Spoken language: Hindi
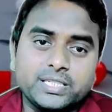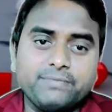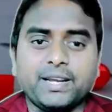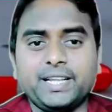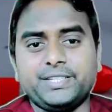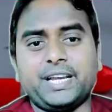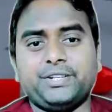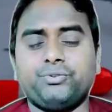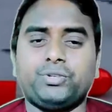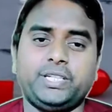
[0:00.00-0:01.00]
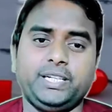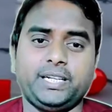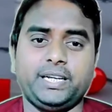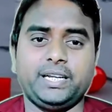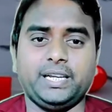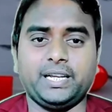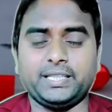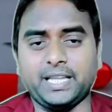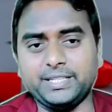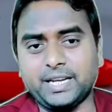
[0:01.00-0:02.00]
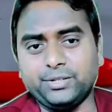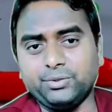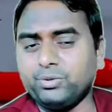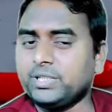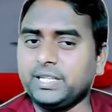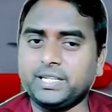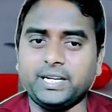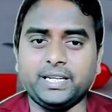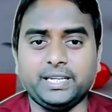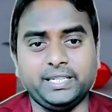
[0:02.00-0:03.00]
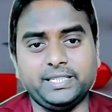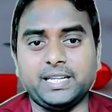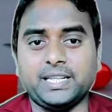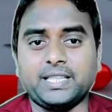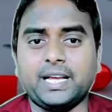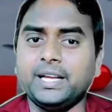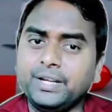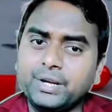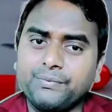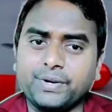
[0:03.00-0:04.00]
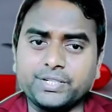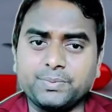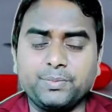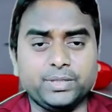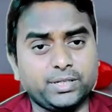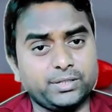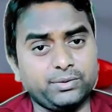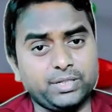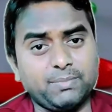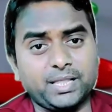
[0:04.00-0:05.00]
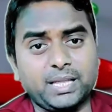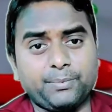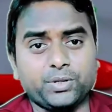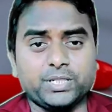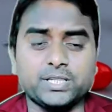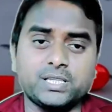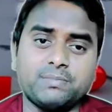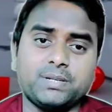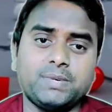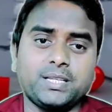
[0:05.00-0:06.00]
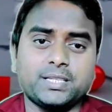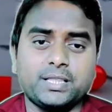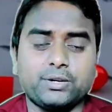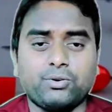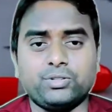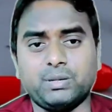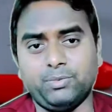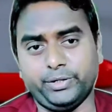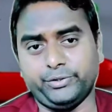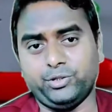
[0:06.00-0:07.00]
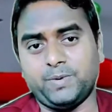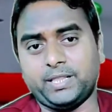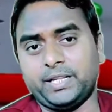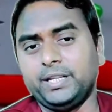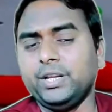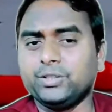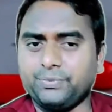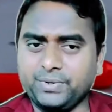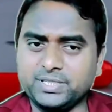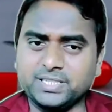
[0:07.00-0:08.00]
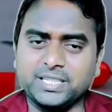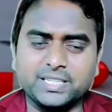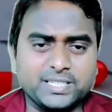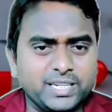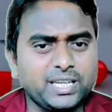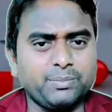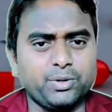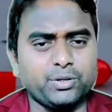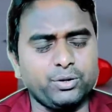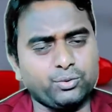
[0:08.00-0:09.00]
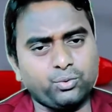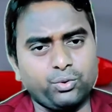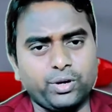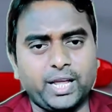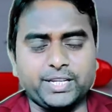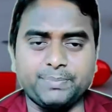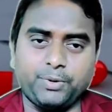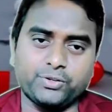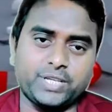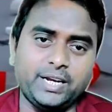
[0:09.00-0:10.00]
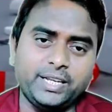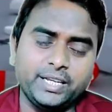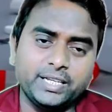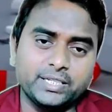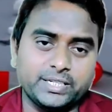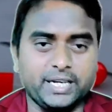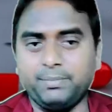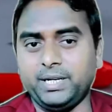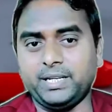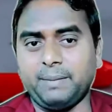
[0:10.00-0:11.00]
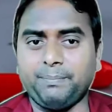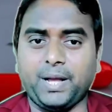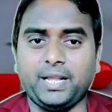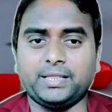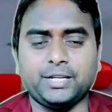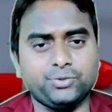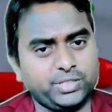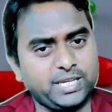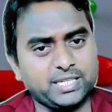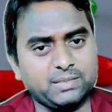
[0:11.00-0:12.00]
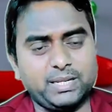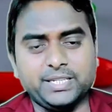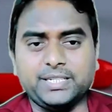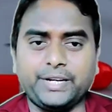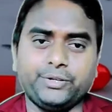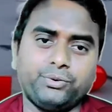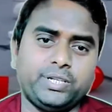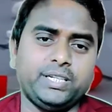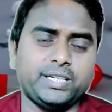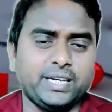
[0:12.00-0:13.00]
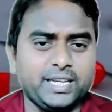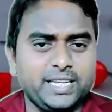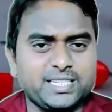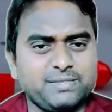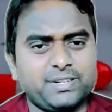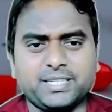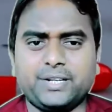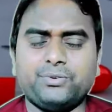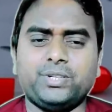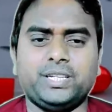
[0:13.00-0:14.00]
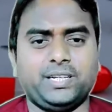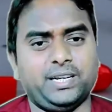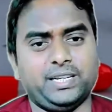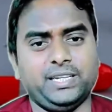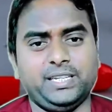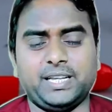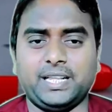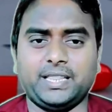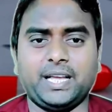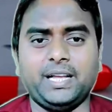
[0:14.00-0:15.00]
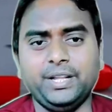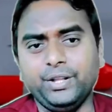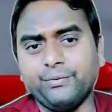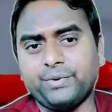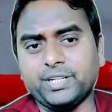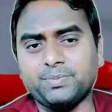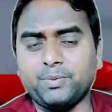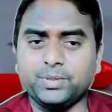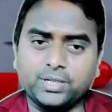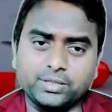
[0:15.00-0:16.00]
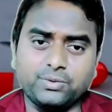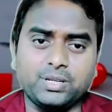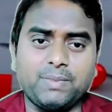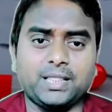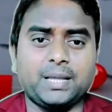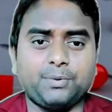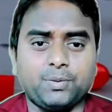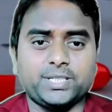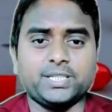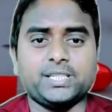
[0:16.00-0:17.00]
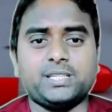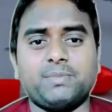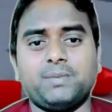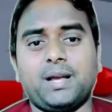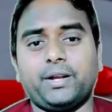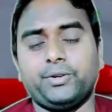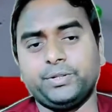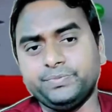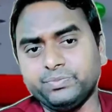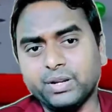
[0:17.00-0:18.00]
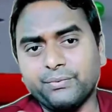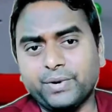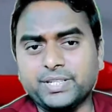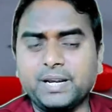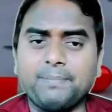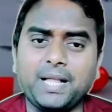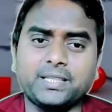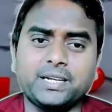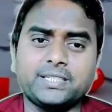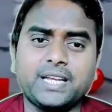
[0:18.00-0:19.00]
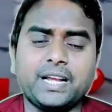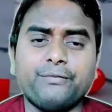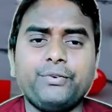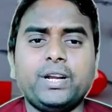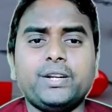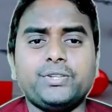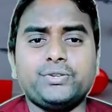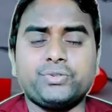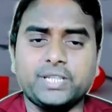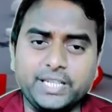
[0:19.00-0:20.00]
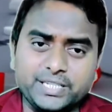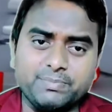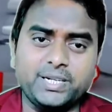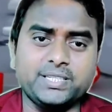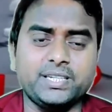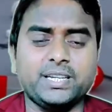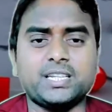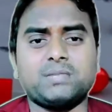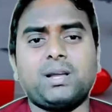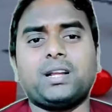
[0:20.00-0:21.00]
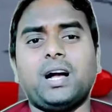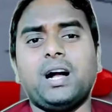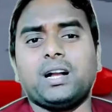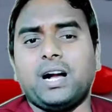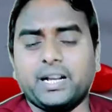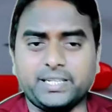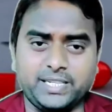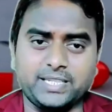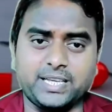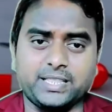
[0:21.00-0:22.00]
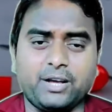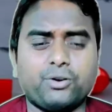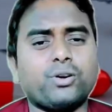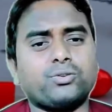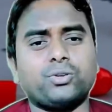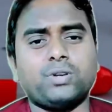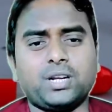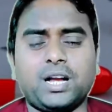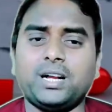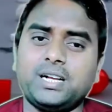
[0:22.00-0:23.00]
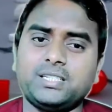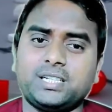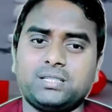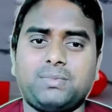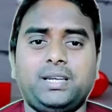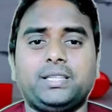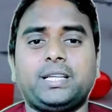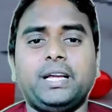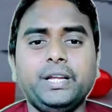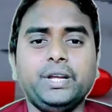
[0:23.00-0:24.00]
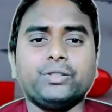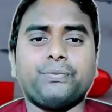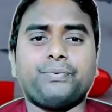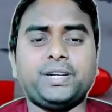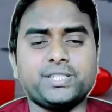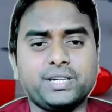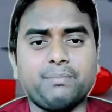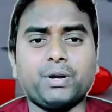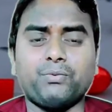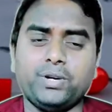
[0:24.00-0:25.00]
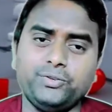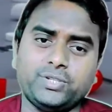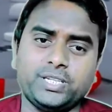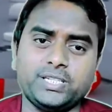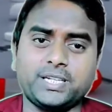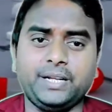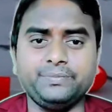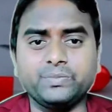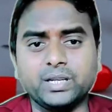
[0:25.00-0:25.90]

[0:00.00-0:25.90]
सीवर एंजाइटी को ठीक करने के लिए कहता है एंजाइटी को ठीक करने के लिए किया जाता है फ्रेंड्स मैं उम्मीद करता हूँ ये बातें आपको अच्छे से समझ में इसके अंदर कौन सा मोलिक्यूल्स पाता है तो फ्रेंड्स इसके अंदर सिंगल मोलिक्यूल क्लोरडाइजेपोक्साइड टेन मिलीग्राम पाया जाता है जो इसका इस्तेमाल एंजाइटी को ठीक करने के लिए सीवर एंजाइटी को ठीक करने के लिए किया जाता है फ्रेंड्स मैं उम्मीद करता हूँ ये बातें आपको अच्छे से समझ में आ गई हुई फ्रेंड्स चलिए बात करना चाहेंगे वेर जूट की इस मेडिसिन का इस्तेमाल कहाँ कहाँ किया जाता है और डॉक्टर और कहाँ कहाँ इसका इस्तेमाल लेता है तो फ्रेंड्स नंबर वन यूसेज इसका